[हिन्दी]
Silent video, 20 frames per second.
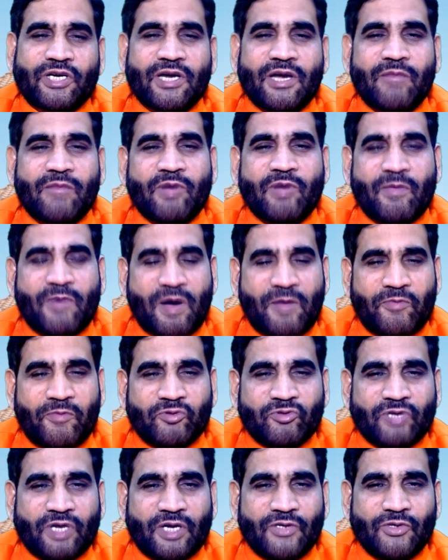नाम का
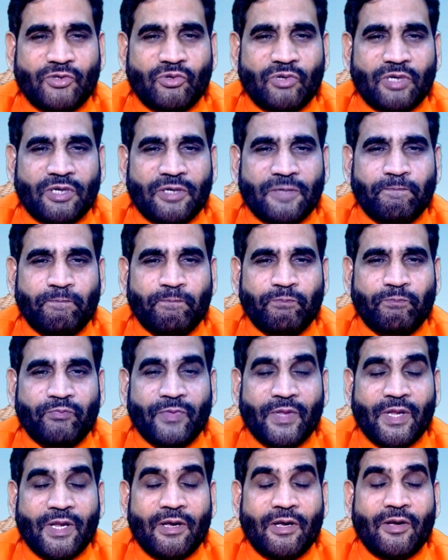महापुरुष राजयोग है
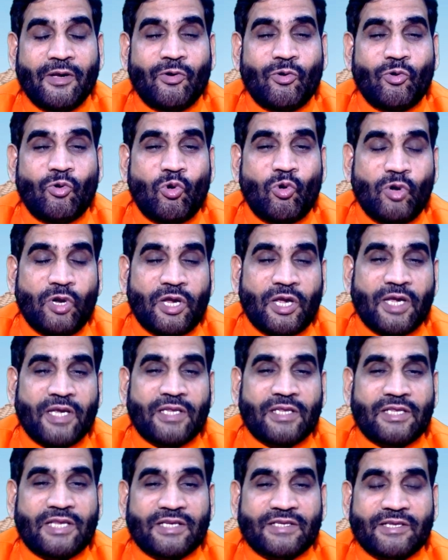उनके
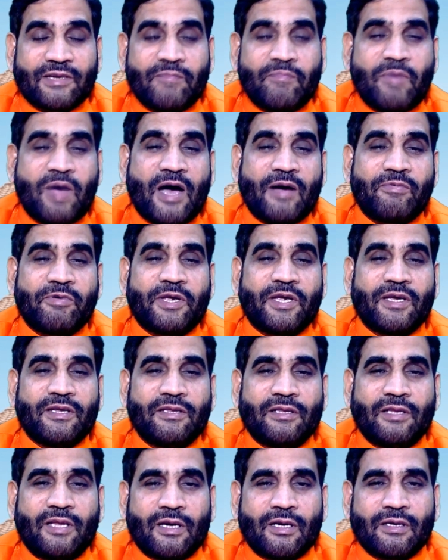दसम भाव के
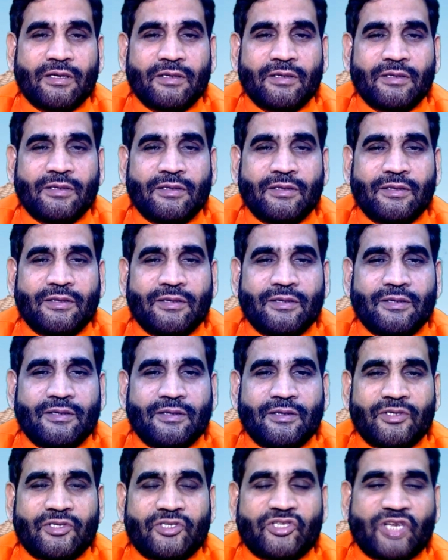अंदर
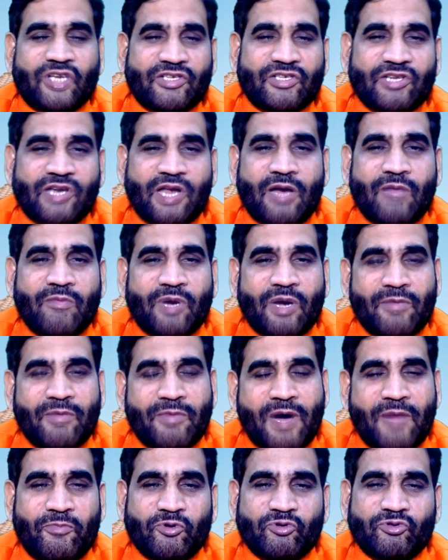सस नाम का
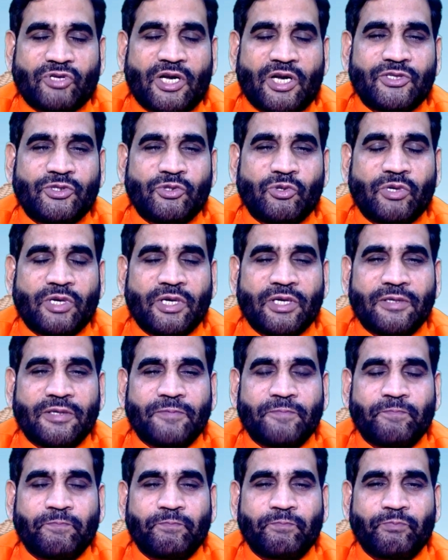महापुरुष राजयोग है
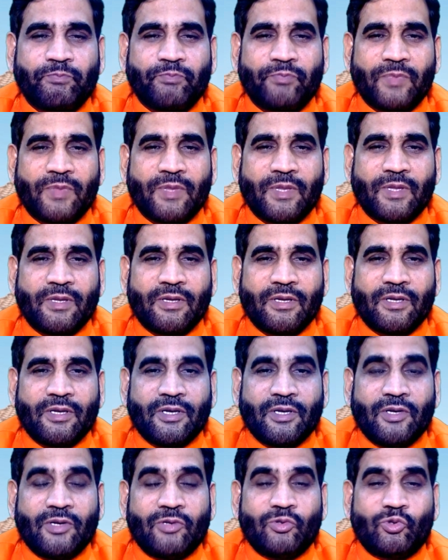
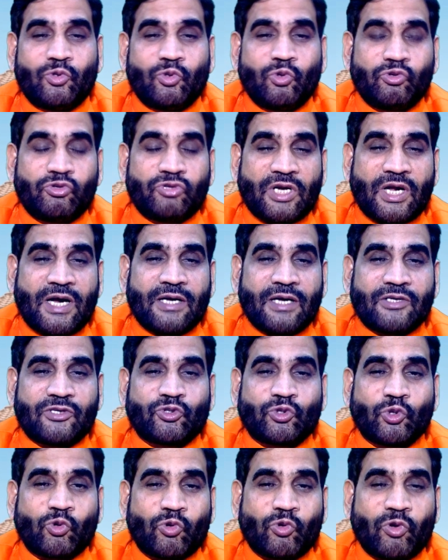दूसरा
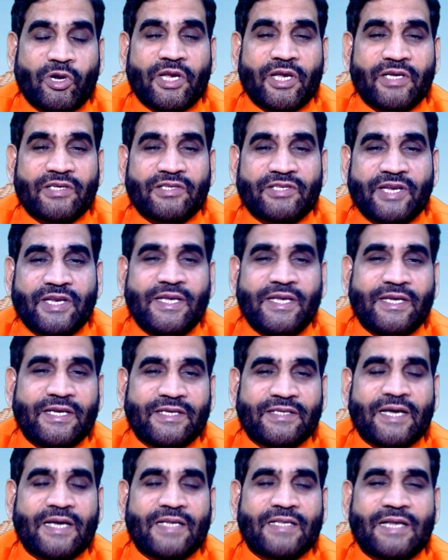शुक्र के शनि के
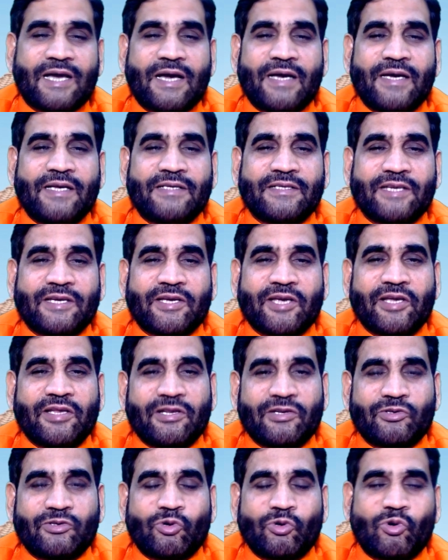साथ आने से
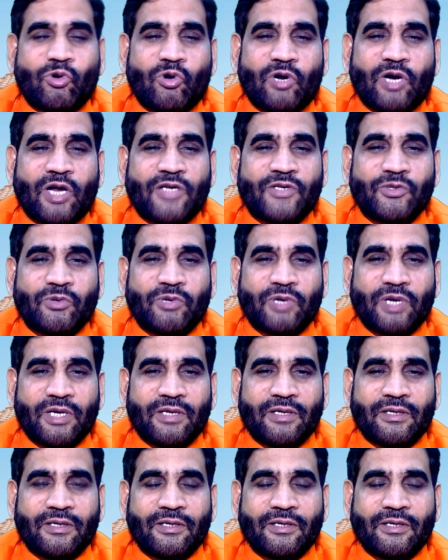केंद्र त्रिकोण राजयोग है